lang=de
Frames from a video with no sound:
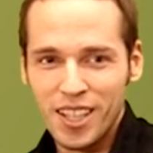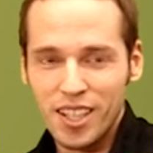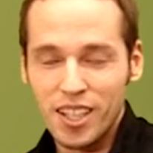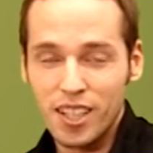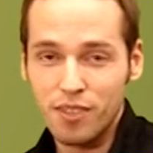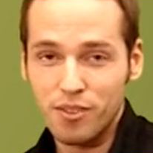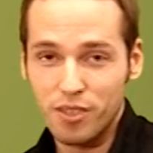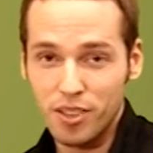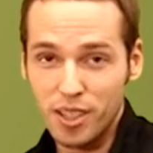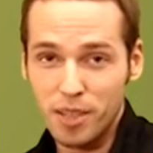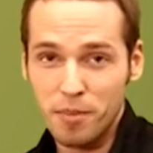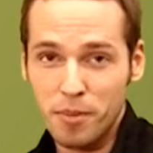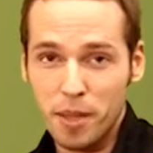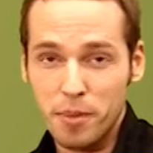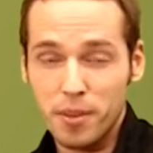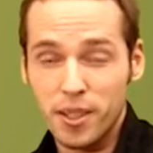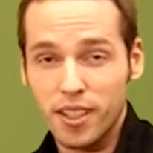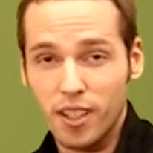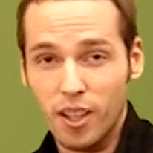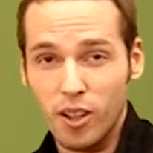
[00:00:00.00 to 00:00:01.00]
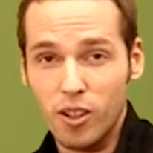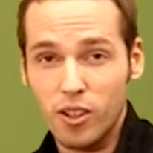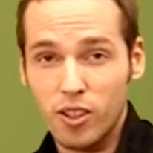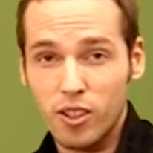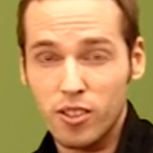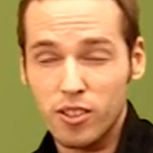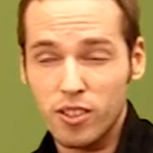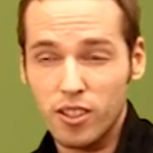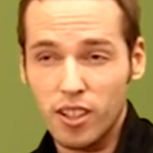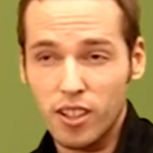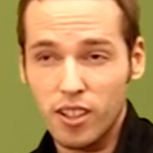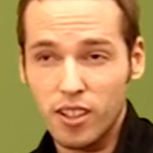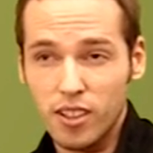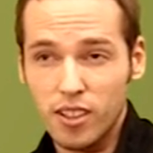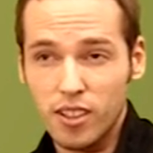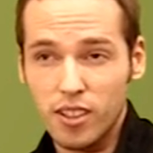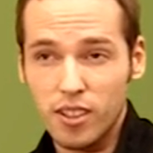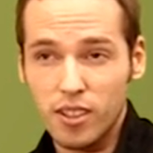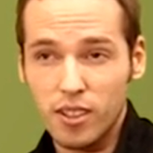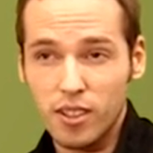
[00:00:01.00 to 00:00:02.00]
Äh, von dem habe ich auch
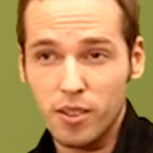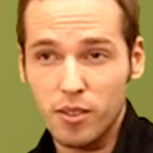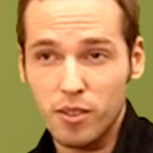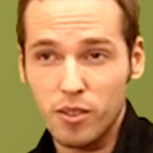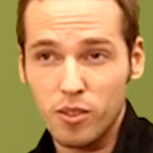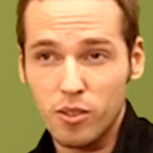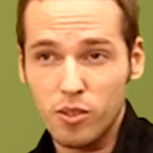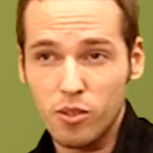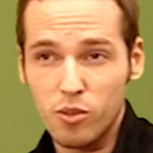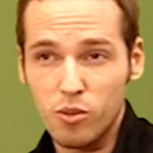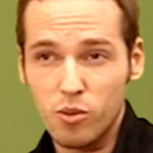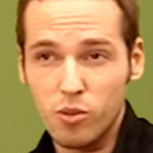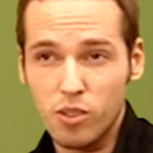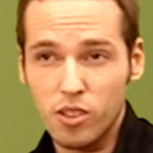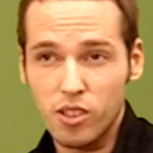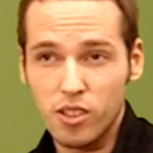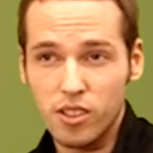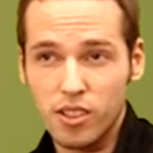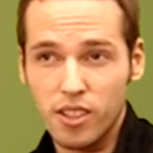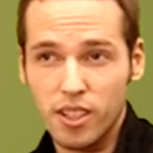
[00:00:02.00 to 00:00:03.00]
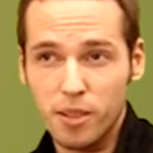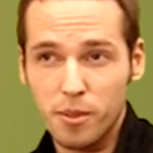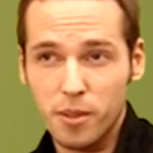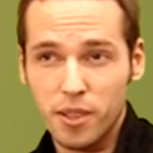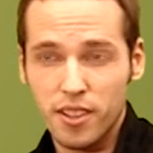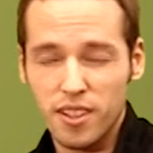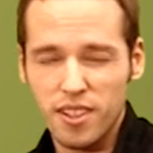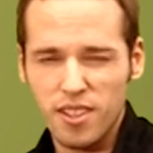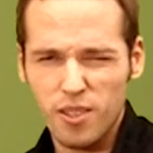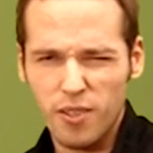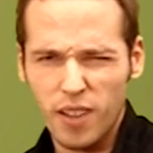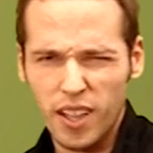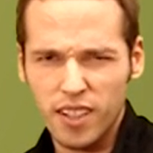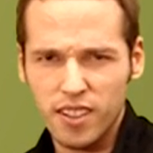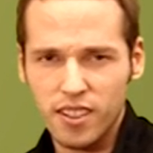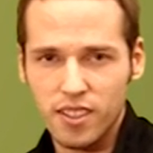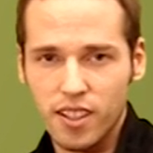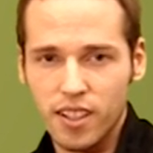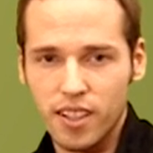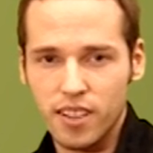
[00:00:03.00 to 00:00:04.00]
äh, nur, glaube ich, den
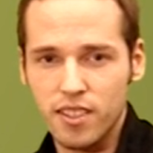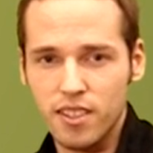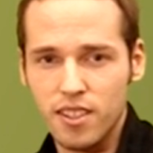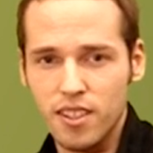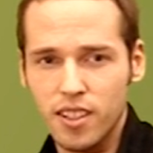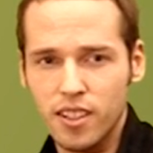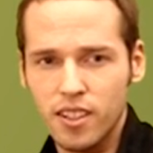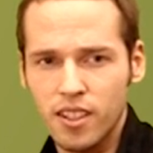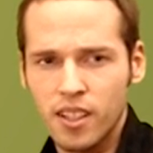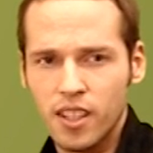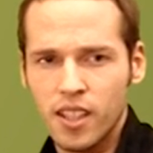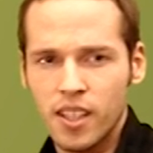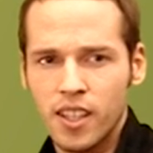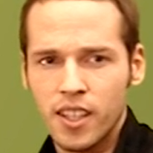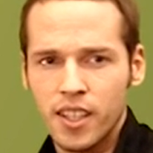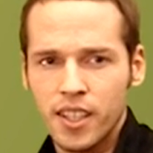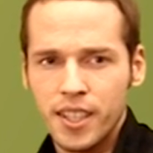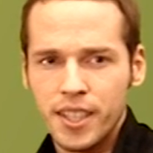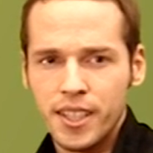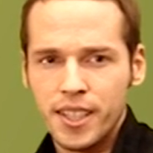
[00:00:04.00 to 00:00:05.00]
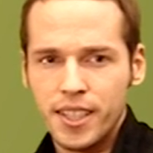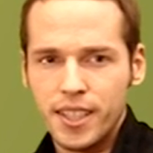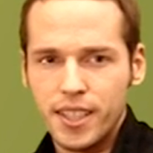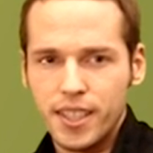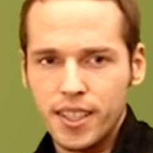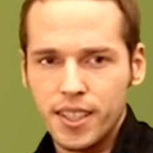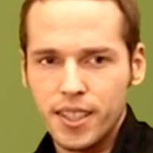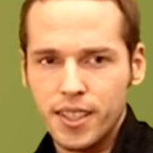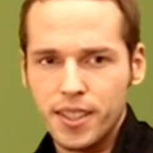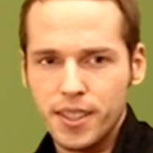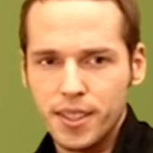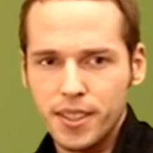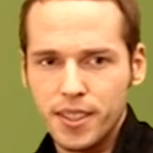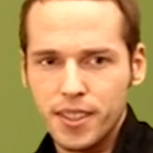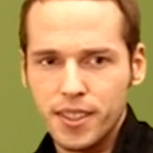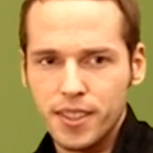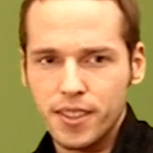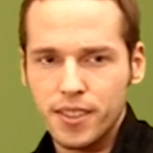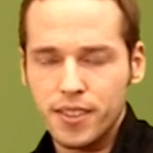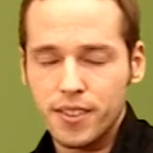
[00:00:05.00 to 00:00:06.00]
zweiten Teil gesehen.
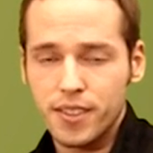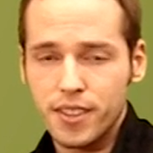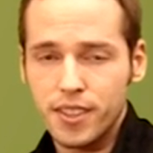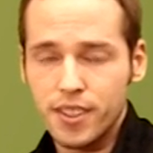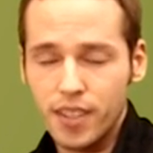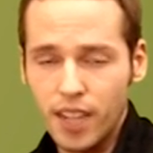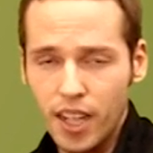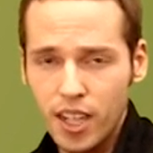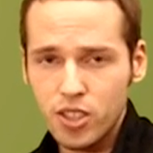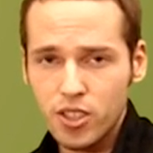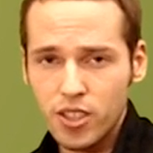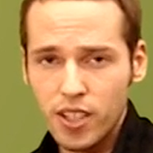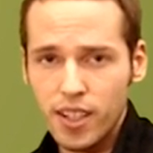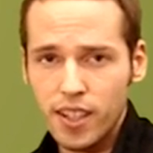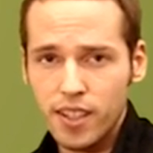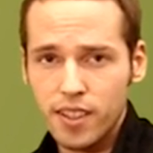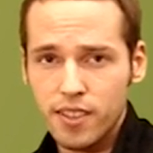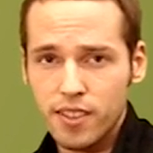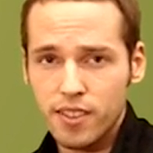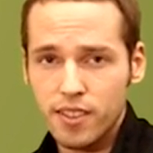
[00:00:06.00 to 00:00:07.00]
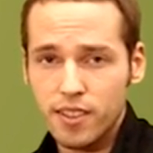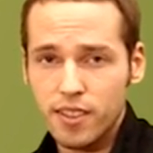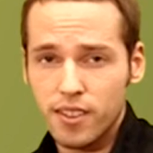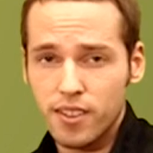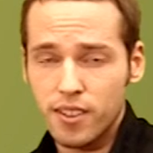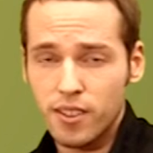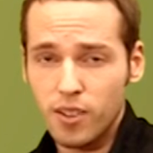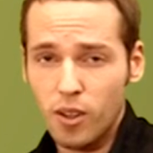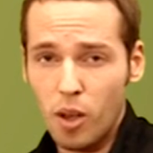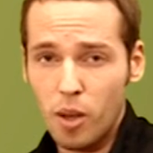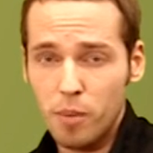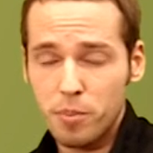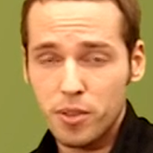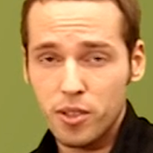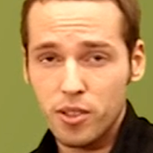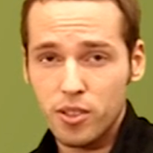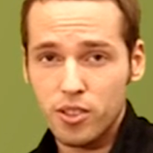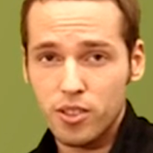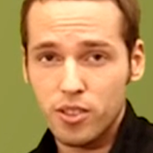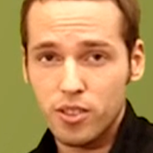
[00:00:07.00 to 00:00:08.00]
Äh, die Darsteller sind
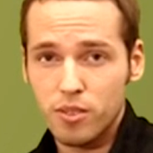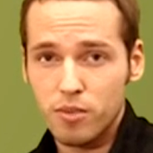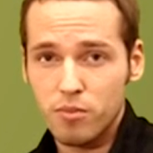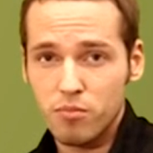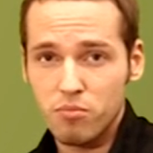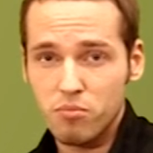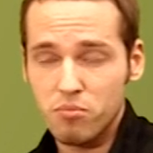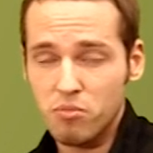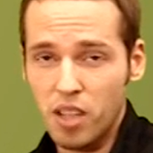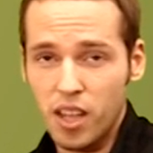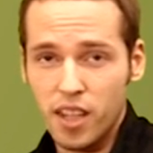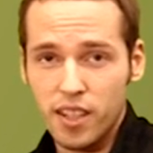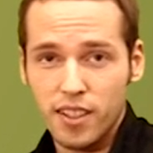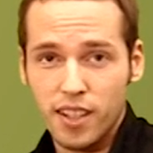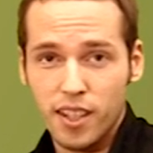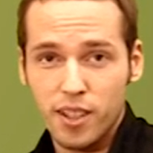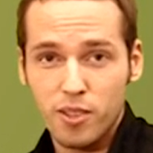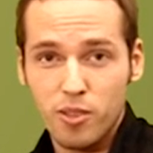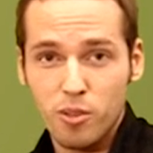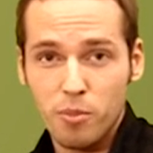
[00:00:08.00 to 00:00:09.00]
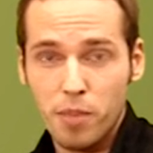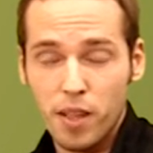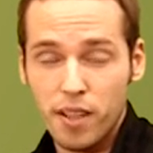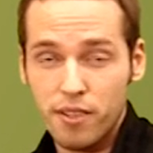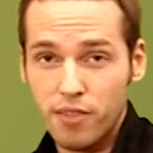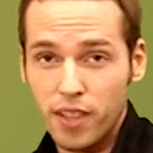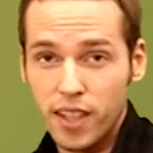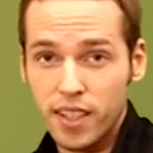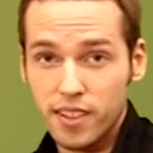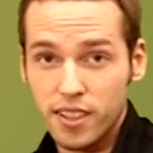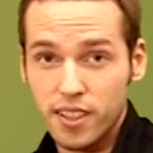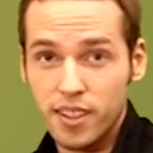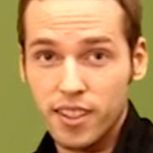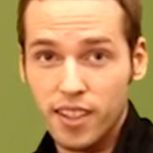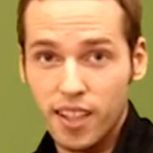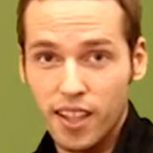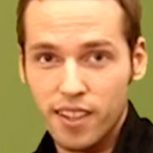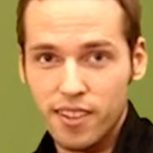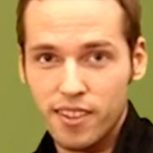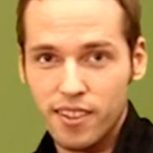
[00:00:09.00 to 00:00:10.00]
optisch ja, nahezu perfekt
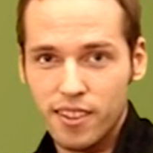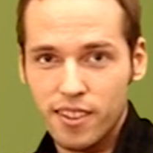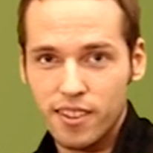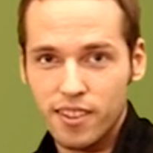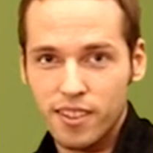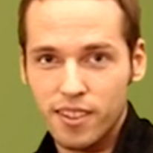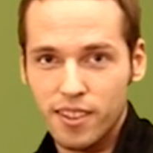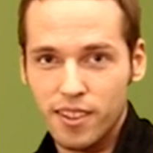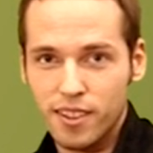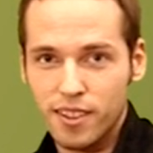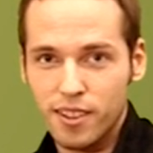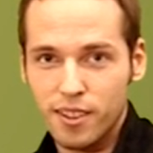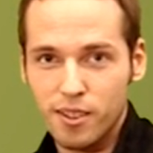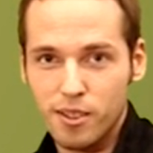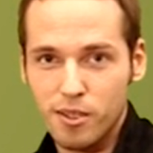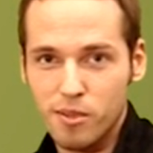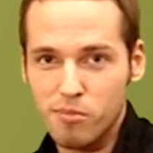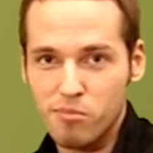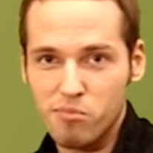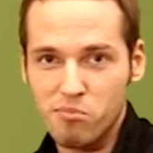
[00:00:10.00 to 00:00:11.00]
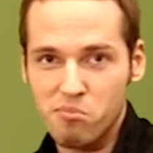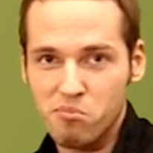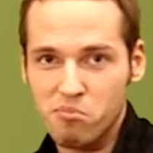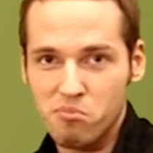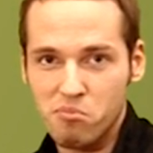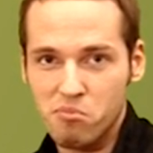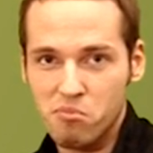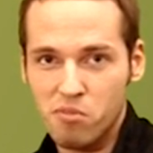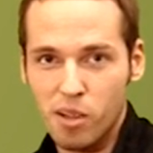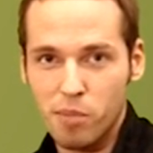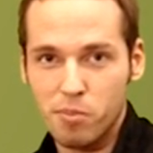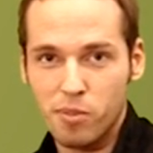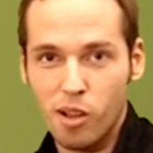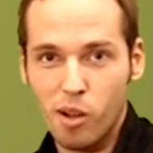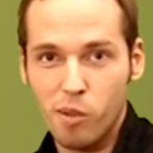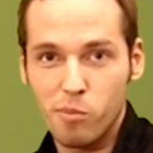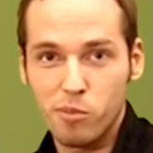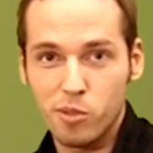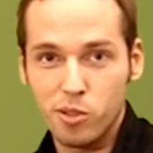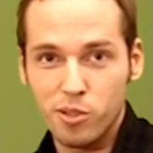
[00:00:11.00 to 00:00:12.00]
gecastet. Ich ähm, habe
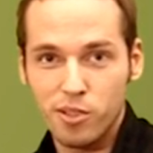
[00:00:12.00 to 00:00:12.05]
kaum einen